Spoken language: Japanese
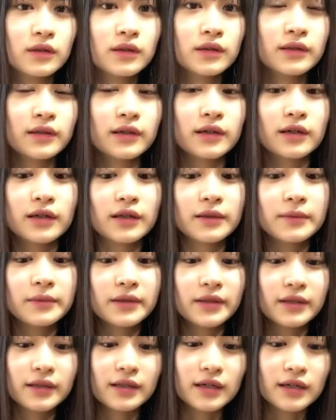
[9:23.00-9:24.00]
だから今
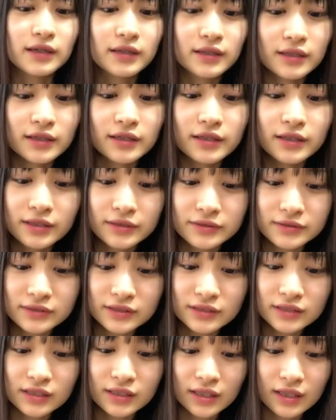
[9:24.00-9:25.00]
ねなかなかねう
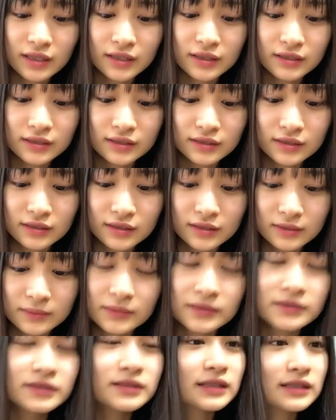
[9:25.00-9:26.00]
ちじゃね
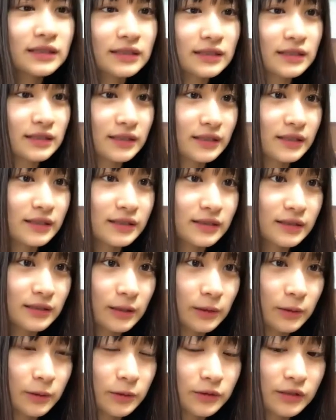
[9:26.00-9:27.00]
珍しいあ
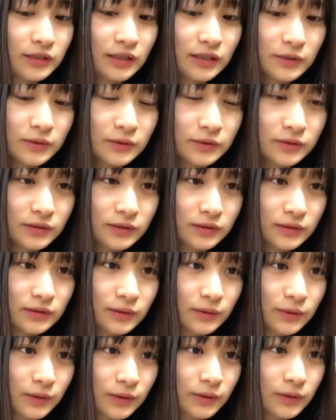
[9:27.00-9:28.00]
録画の
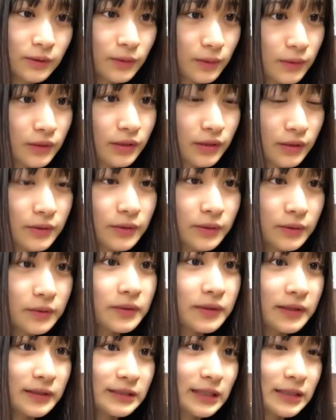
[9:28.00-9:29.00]
残りの容
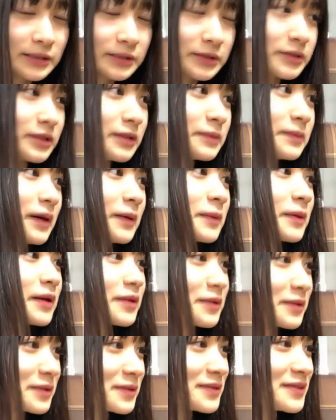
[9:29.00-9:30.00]
量が32%もあるの